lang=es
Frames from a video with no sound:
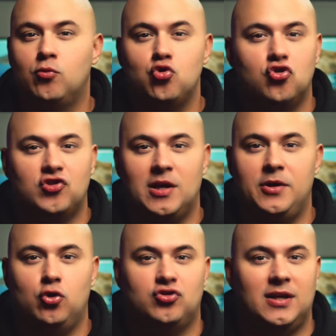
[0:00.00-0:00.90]
muchos
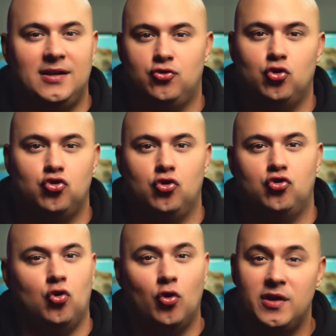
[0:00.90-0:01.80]
amigos
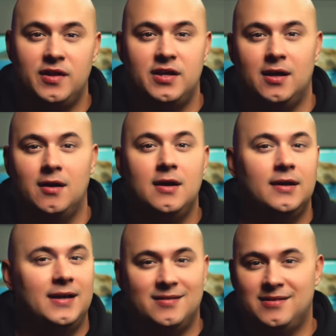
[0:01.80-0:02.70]
talentosos hoy día
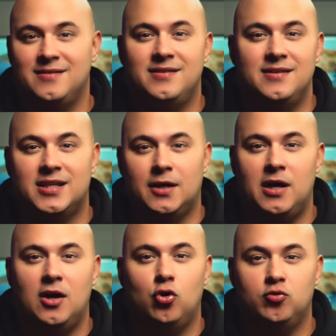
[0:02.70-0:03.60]
que están sin
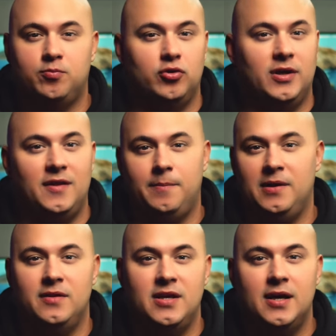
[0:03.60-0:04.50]
trabajos porque
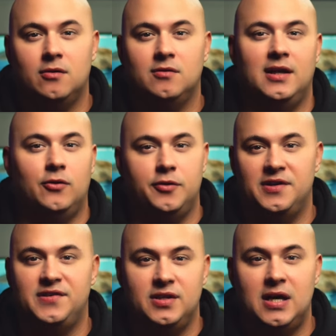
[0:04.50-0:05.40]
dependieron de la
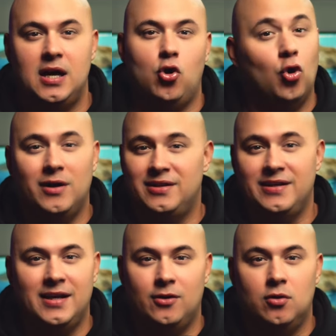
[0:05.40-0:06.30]
universidad o el
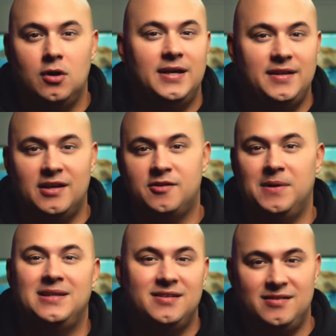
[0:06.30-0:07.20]
dinero y
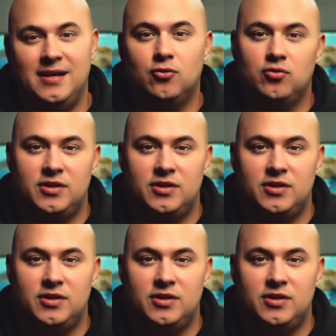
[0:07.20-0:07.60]
desperdiciaron